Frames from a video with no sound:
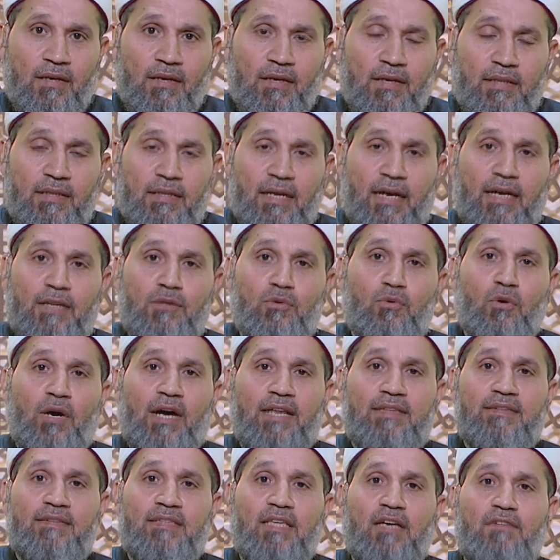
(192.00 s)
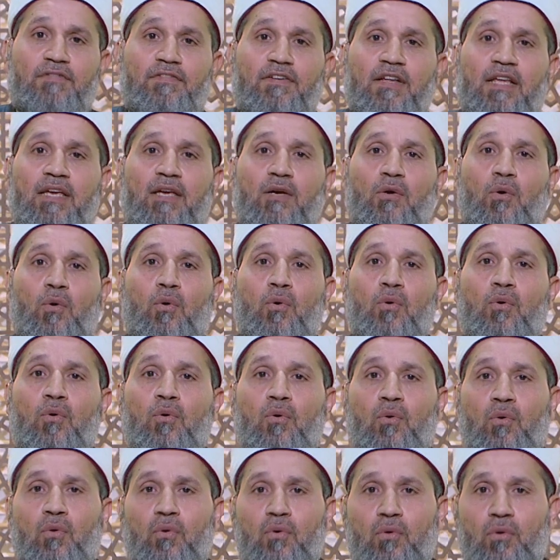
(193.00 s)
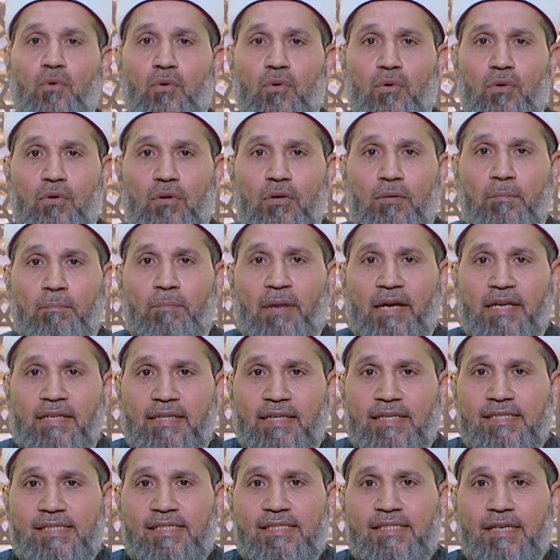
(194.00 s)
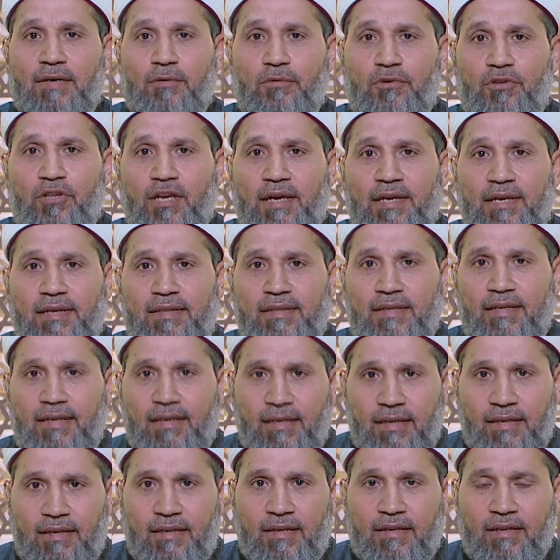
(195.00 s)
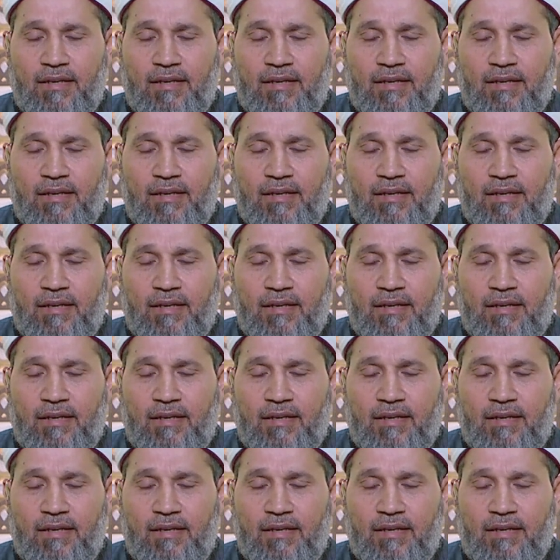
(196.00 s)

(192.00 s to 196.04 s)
لانه التفريق بين الزوجين